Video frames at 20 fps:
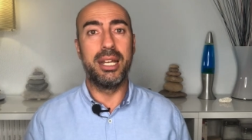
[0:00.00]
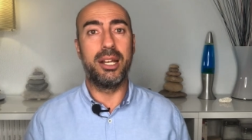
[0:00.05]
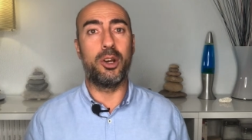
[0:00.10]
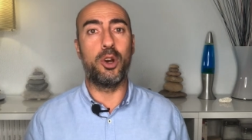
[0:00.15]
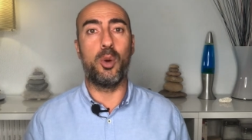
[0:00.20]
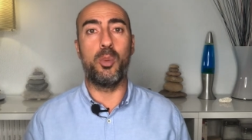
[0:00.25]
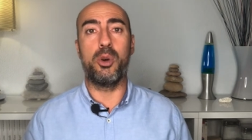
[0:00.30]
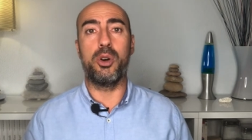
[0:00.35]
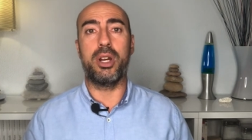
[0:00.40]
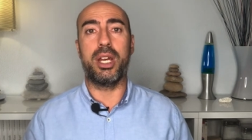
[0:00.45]

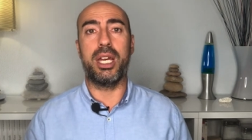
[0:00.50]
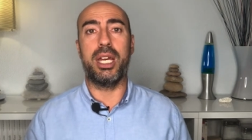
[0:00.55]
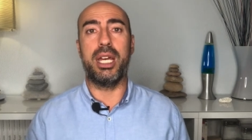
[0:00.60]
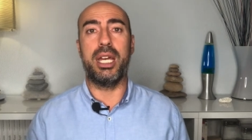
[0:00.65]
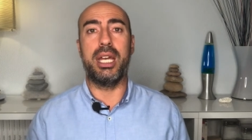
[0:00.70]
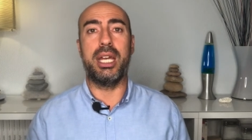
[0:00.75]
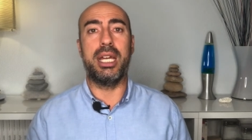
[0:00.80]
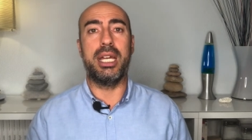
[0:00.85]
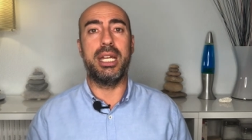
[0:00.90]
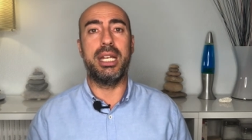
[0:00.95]
como
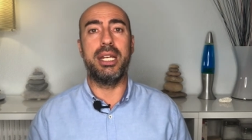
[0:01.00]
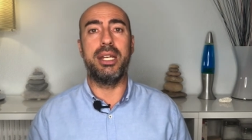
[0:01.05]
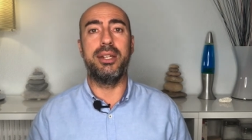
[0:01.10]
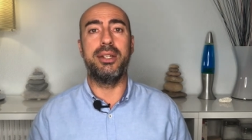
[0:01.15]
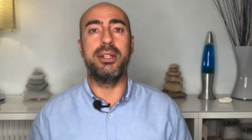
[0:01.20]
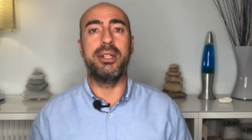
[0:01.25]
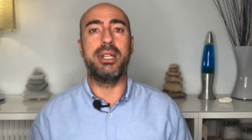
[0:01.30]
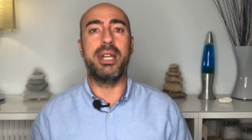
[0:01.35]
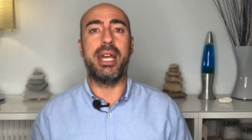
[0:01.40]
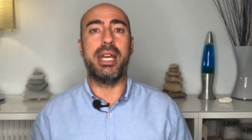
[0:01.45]
que
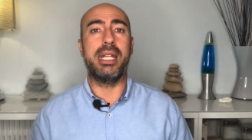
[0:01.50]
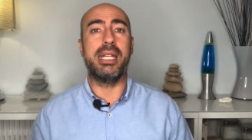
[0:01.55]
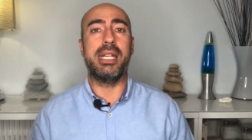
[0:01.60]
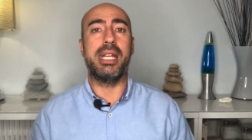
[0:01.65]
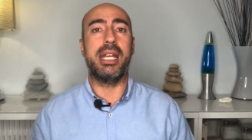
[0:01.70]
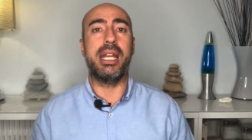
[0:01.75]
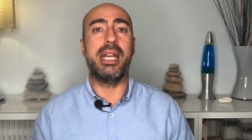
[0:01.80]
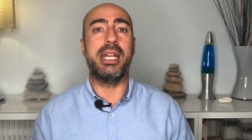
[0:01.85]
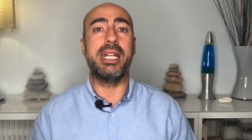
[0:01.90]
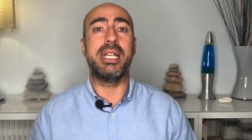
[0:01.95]

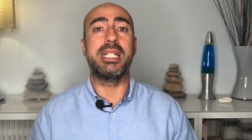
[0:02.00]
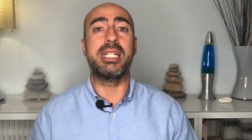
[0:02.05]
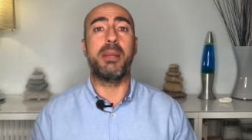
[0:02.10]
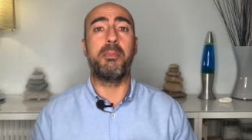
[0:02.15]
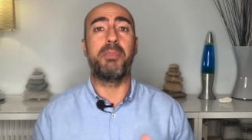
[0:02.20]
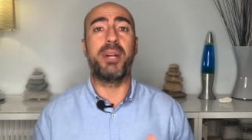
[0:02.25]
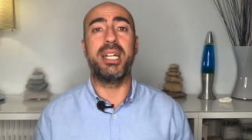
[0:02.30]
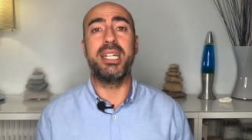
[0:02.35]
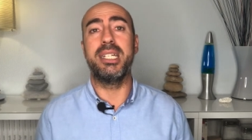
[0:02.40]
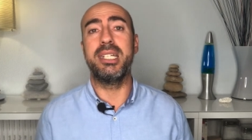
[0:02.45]
en, ese
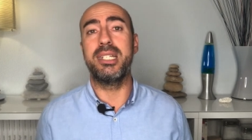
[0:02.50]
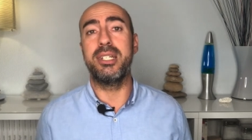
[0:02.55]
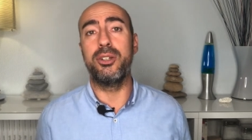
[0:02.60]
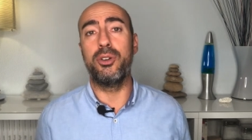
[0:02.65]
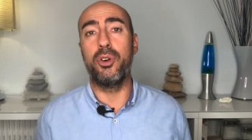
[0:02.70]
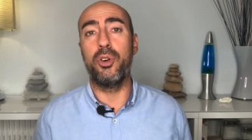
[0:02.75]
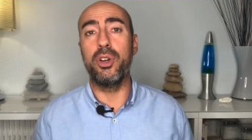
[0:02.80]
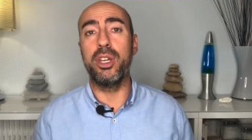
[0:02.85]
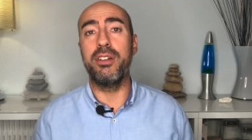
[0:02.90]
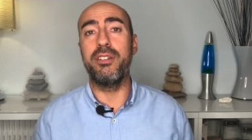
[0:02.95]
país
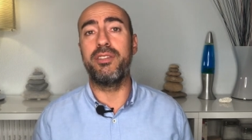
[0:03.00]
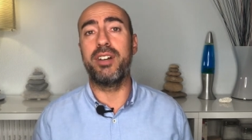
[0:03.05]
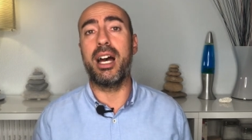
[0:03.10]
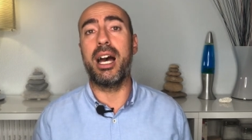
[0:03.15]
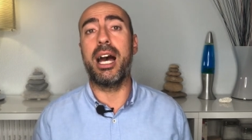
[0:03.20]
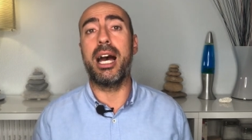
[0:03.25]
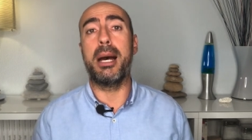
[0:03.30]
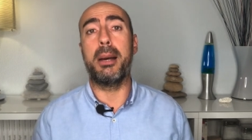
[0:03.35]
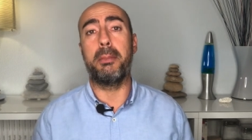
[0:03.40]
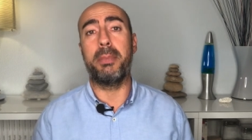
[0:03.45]
no iba
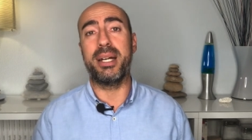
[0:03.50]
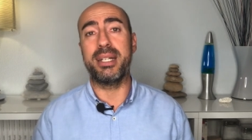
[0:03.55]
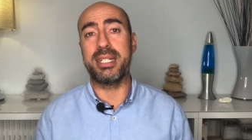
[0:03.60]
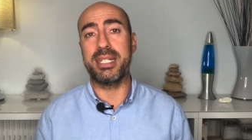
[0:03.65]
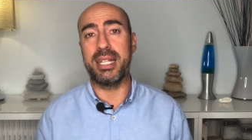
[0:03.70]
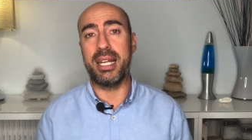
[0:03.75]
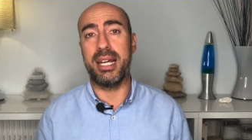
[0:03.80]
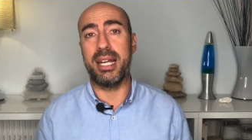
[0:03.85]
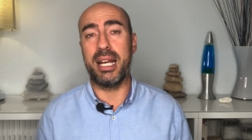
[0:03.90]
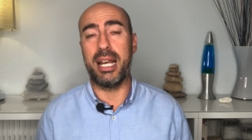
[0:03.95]
a
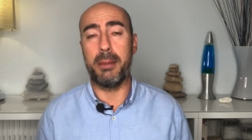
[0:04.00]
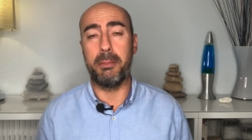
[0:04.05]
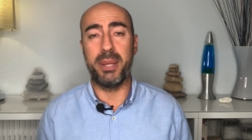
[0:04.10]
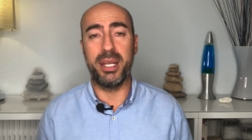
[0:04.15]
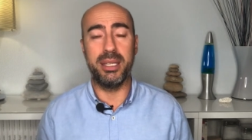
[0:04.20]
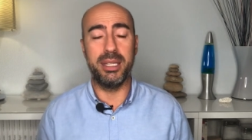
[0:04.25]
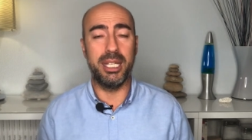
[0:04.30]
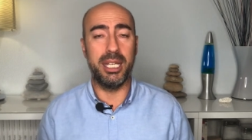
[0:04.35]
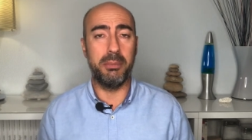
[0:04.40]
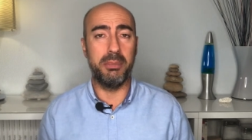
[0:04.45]
pasar la
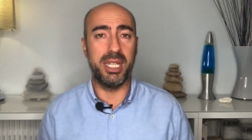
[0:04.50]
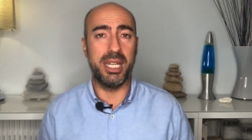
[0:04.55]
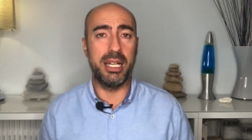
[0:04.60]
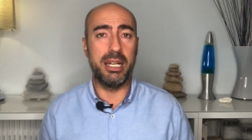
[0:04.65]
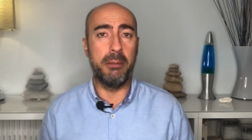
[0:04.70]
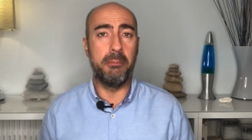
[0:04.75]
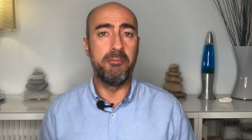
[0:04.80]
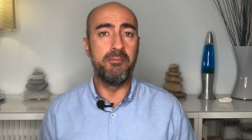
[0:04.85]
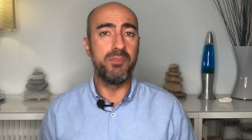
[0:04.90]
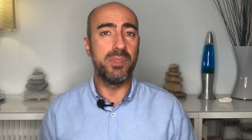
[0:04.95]

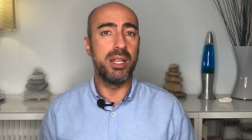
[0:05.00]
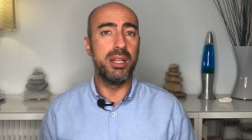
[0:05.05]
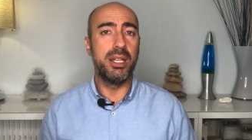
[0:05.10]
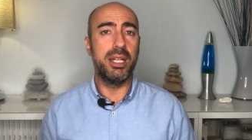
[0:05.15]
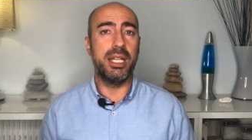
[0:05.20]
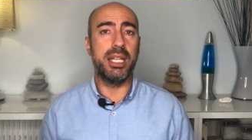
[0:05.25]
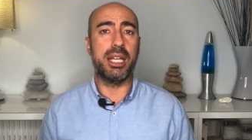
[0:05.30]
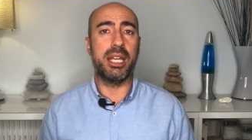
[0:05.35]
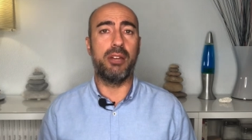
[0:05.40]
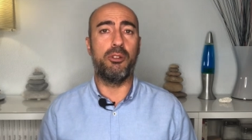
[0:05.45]
pandemia
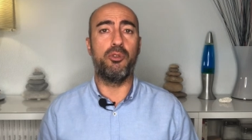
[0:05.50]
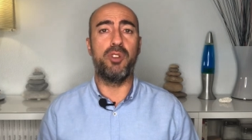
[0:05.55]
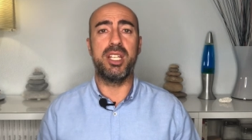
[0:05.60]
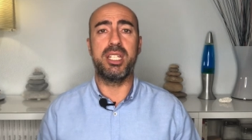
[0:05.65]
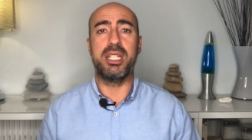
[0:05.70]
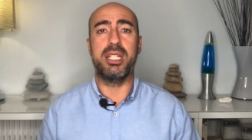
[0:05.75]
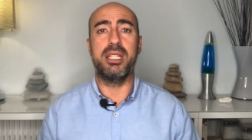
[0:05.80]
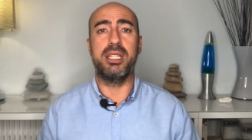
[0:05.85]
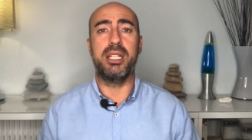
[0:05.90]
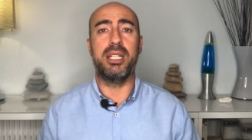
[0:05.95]
y que
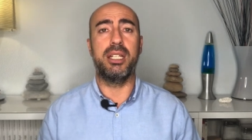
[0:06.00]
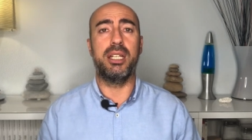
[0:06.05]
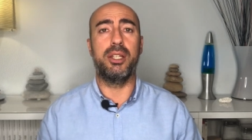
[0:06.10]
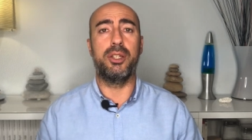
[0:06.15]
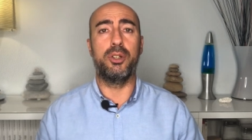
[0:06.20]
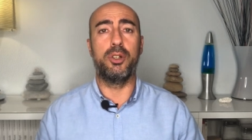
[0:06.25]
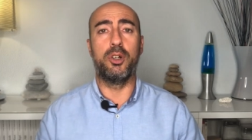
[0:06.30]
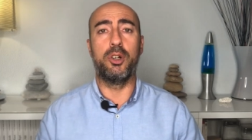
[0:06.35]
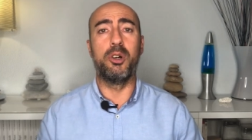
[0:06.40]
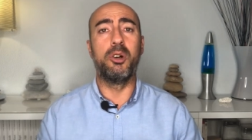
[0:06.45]
hubiesen
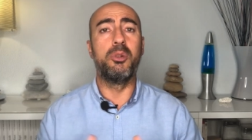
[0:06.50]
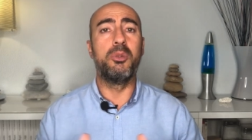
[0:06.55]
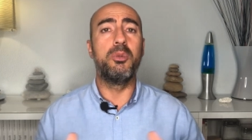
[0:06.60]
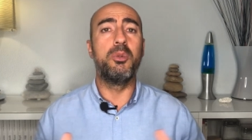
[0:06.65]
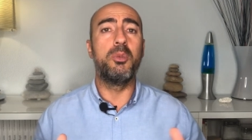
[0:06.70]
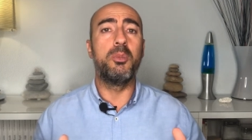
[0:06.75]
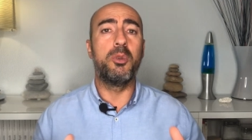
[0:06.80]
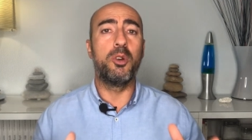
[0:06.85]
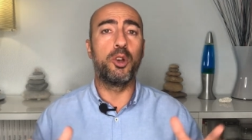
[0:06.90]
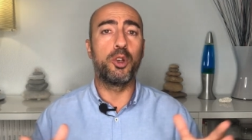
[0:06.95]
tenido
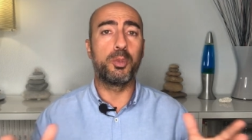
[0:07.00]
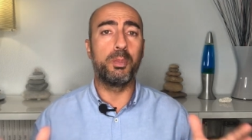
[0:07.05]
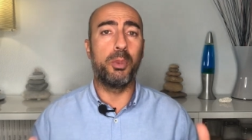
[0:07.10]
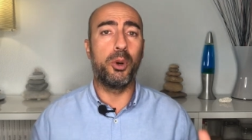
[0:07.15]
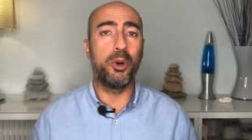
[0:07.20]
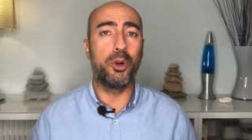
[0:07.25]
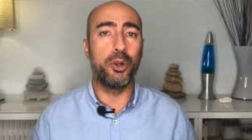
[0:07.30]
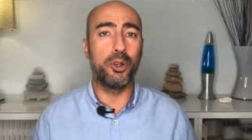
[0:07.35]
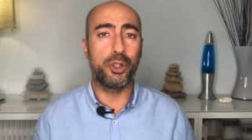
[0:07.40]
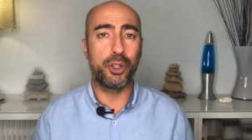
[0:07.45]
unos
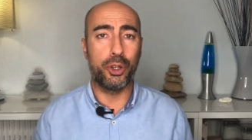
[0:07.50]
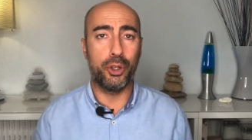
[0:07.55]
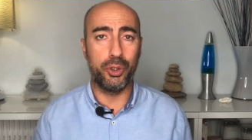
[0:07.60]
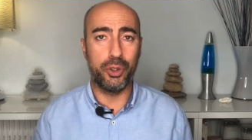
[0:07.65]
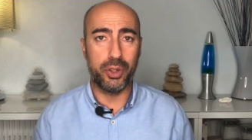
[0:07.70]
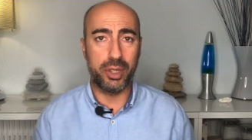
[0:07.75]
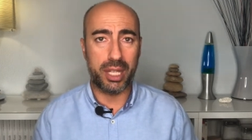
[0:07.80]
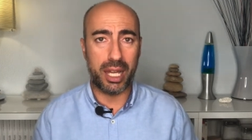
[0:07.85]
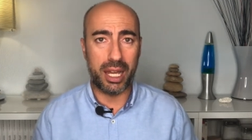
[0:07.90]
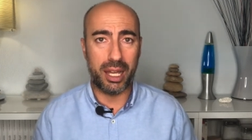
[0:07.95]
pocos
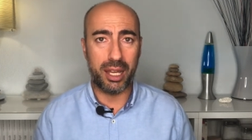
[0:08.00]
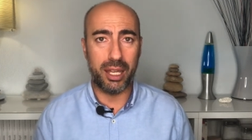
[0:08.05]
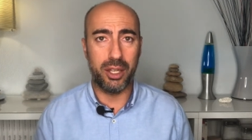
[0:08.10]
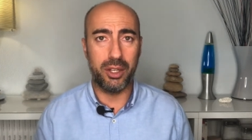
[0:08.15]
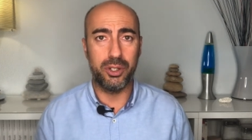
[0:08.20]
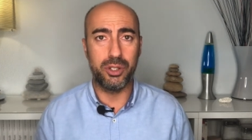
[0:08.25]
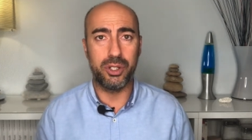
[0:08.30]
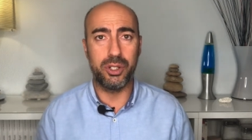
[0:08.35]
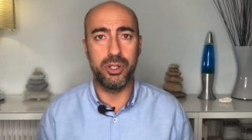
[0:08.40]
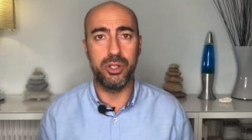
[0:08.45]

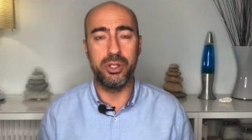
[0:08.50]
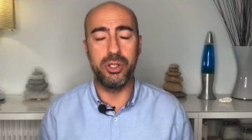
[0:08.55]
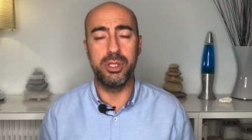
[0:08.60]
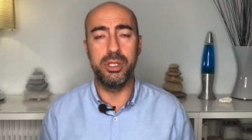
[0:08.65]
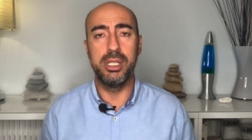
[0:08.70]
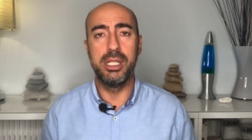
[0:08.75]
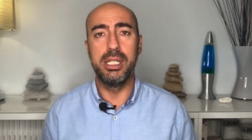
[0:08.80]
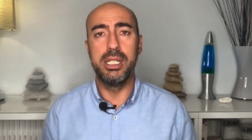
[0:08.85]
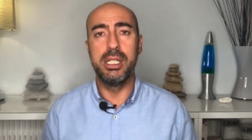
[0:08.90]
contagios, ¿no?